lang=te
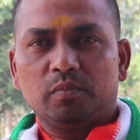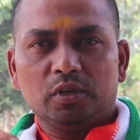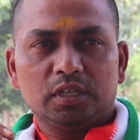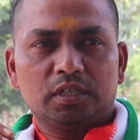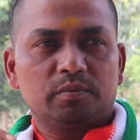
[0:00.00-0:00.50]

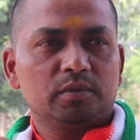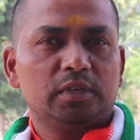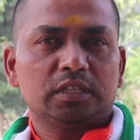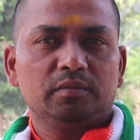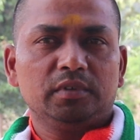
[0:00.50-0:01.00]
పోయేటప్పుడు
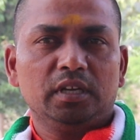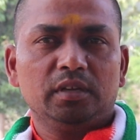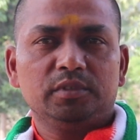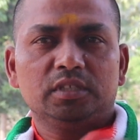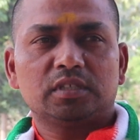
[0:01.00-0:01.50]
మాత్రం
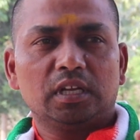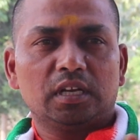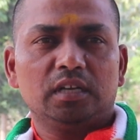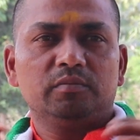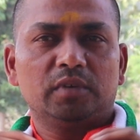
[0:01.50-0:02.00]
ఏం
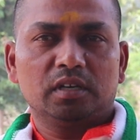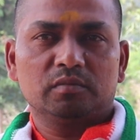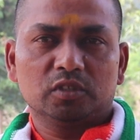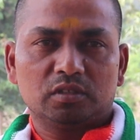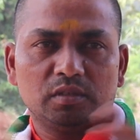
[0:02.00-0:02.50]
తీసుకెళ్లారని
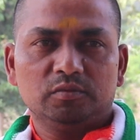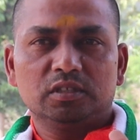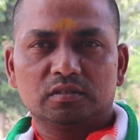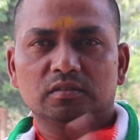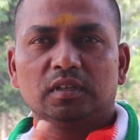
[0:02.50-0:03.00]
వాళ్ళకు మొత్తం
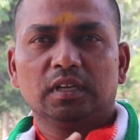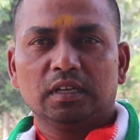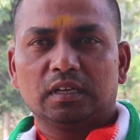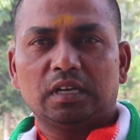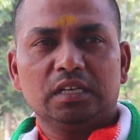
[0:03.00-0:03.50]
తెలుసు
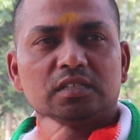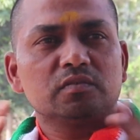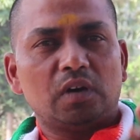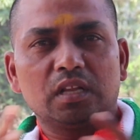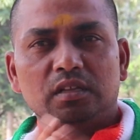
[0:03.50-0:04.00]
కానీ
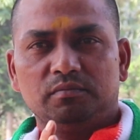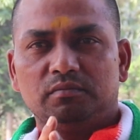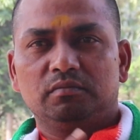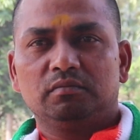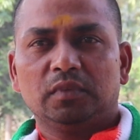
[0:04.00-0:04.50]
స్వార్థం
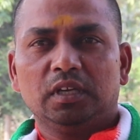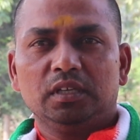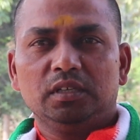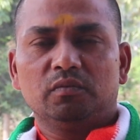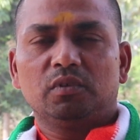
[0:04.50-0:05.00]

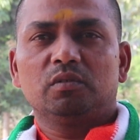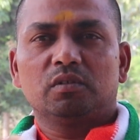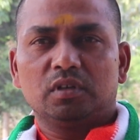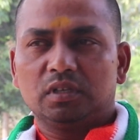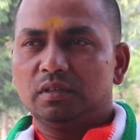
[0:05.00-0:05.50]
ఎవరు
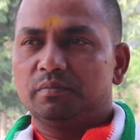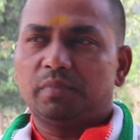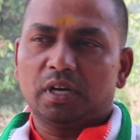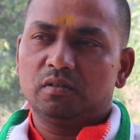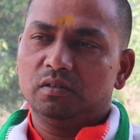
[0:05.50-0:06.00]
ఒకరికి
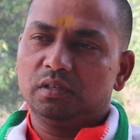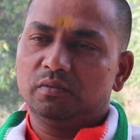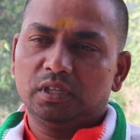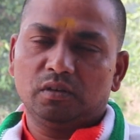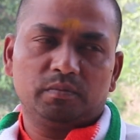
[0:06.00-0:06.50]

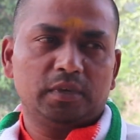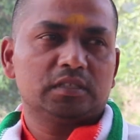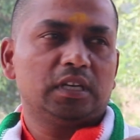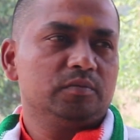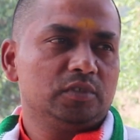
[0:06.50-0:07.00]
పక్కనికి వంద
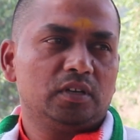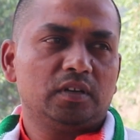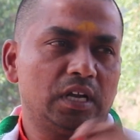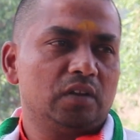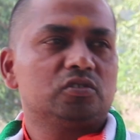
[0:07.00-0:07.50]
రూపాయలు సాయం
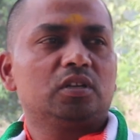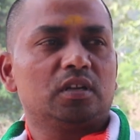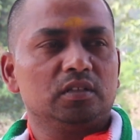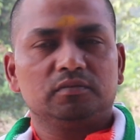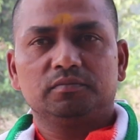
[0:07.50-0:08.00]
చేయాలని ఆలోచన
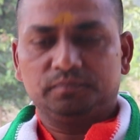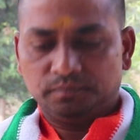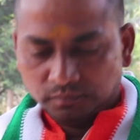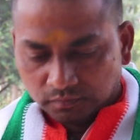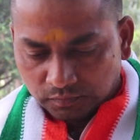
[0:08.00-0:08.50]
రాదు
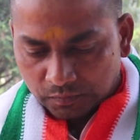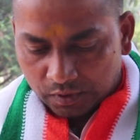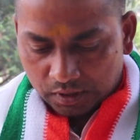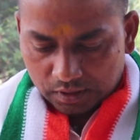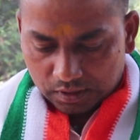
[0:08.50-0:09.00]

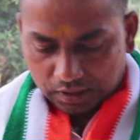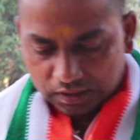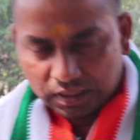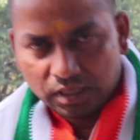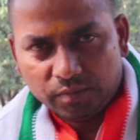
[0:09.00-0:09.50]

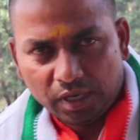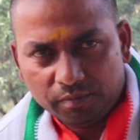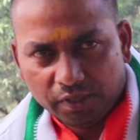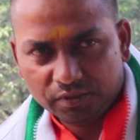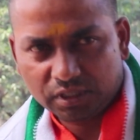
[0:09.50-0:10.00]
అందుకే మా
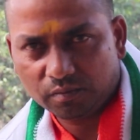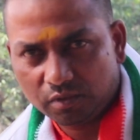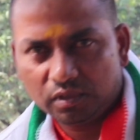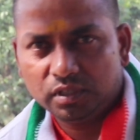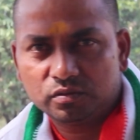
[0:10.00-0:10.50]
అమ్మ
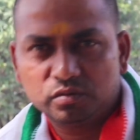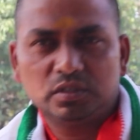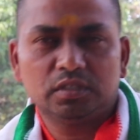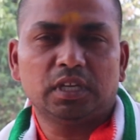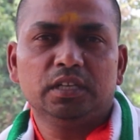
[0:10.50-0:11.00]
విషయంలో నేను
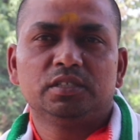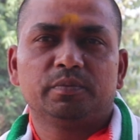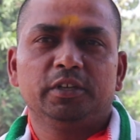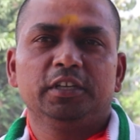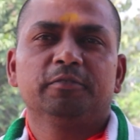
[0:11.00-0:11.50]
చూసి
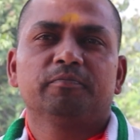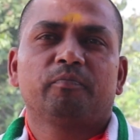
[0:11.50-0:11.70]
చలించిపోయి